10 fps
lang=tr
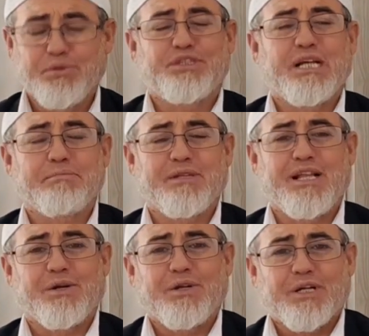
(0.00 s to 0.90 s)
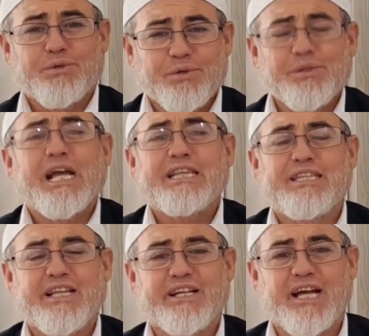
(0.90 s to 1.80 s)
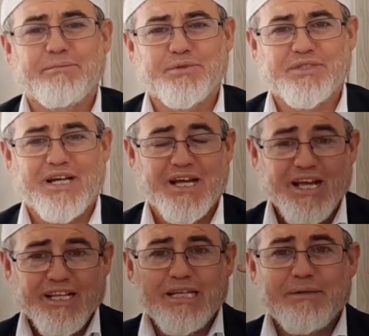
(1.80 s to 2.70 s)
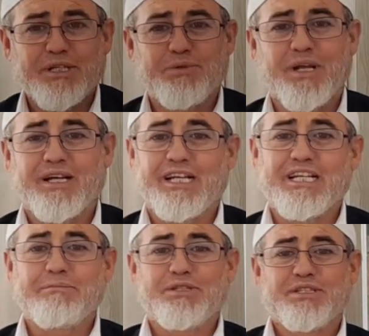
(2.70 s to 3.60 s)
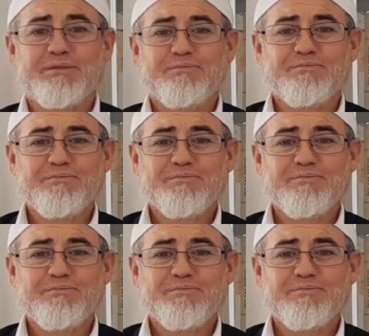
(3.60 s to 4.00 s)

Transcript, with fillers: put yaptılar, ona kulluk ettiler ya Musa. Demek ki kulağına gitmiş.